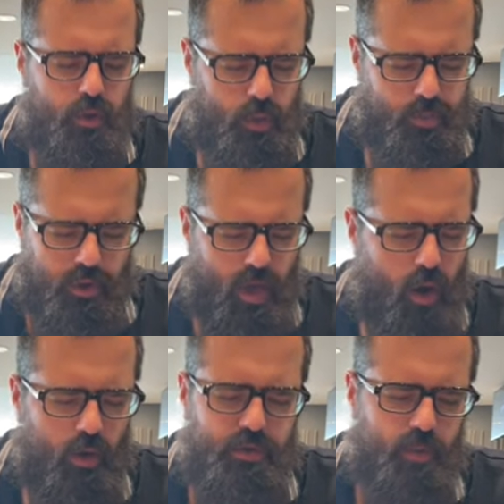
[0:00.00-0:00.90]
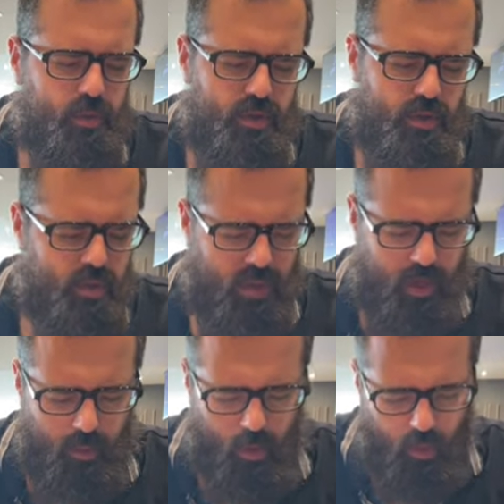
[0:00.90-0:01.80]
Kryptonaut, der musste sich dann
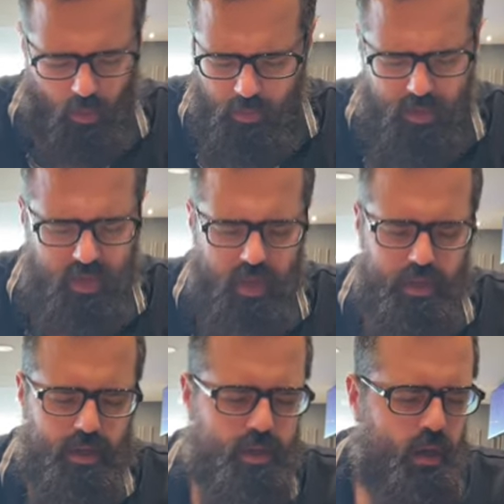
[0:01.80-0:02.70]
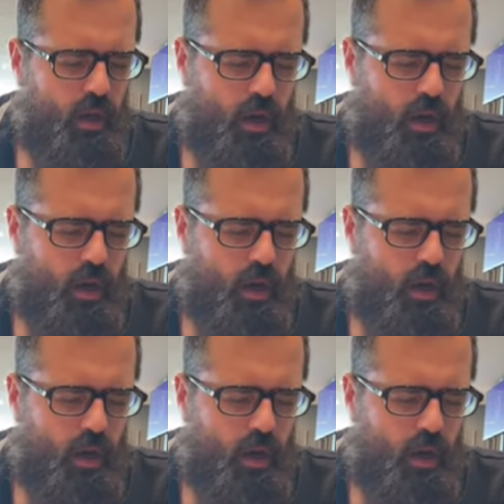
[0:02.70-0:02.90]
aber auch umbenennen.